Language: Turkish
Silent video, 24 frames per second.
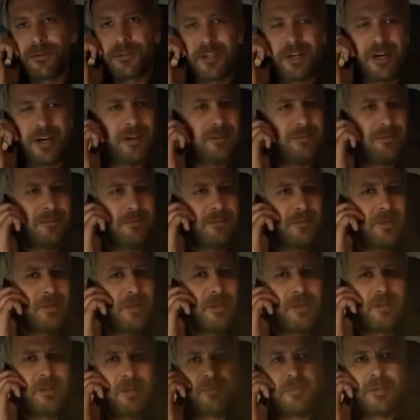Yok ya.
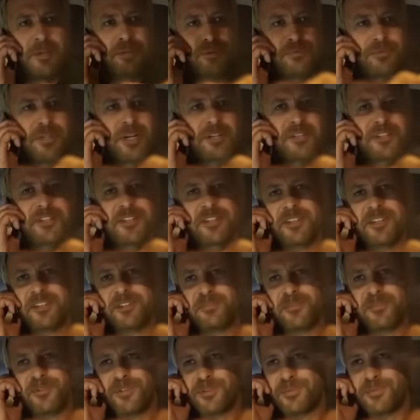Peruk'tan
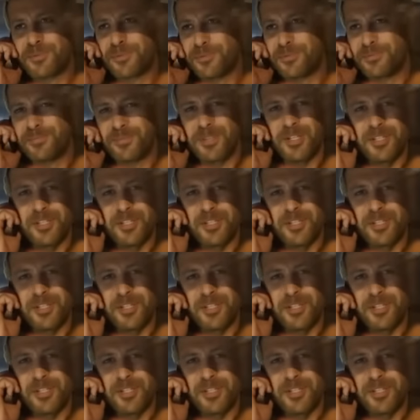sıkıldım biliyor musun?